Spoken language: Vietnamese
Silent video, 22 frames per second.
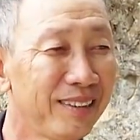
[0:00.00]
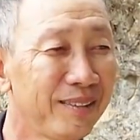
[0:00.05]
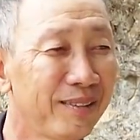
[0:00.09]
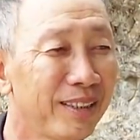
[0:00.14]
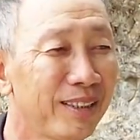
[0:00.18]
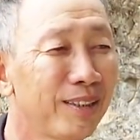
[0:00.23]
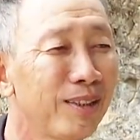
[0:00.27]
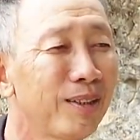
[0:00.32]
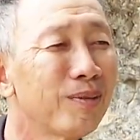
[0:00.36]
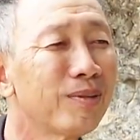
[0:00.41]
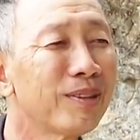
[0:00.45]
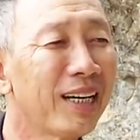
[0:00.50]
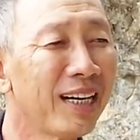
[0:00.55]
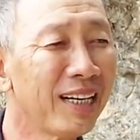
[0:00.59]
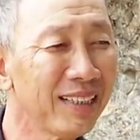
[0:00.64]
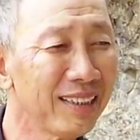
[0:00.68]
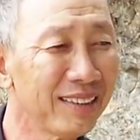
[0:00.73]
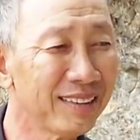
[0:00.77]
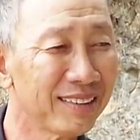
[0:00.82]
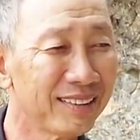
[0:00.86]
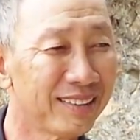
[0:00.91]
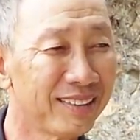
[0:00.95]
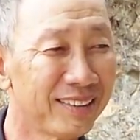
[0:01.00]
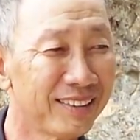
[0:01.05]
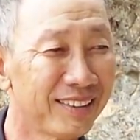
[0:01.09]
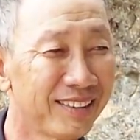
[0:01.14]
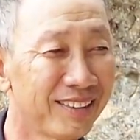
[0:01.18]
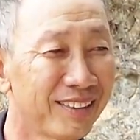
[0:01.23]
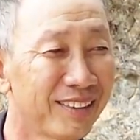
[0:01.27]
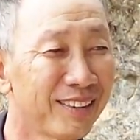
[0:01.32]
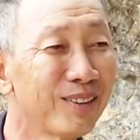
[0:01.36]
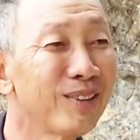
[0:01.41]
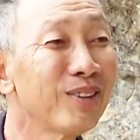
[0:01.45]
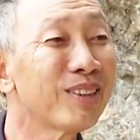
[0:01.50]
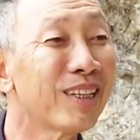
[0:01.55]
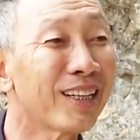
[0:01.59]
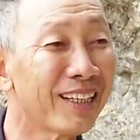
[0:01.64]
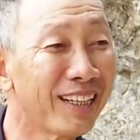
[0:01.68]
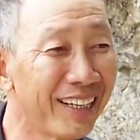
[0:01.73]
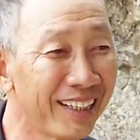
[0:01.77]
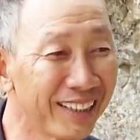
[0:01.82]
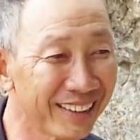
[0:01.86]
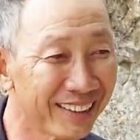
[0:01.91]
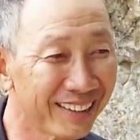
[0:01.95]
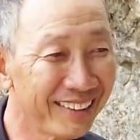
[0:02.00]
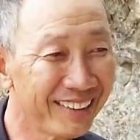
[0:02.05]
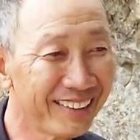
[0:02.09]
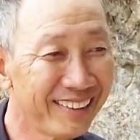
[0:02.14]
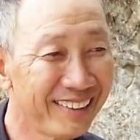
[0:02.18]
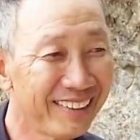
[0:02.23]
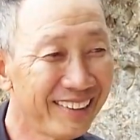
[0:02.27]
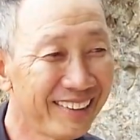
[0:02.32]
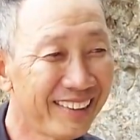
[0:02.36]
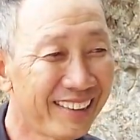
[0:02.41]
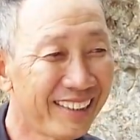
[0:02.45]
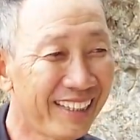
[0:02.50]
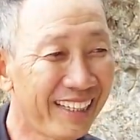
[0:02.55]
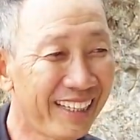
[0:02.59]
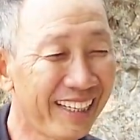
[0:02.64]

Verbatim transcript: chứ không phải nói ông rắn thường dạ, thường ở núi Tà Lơn dạ.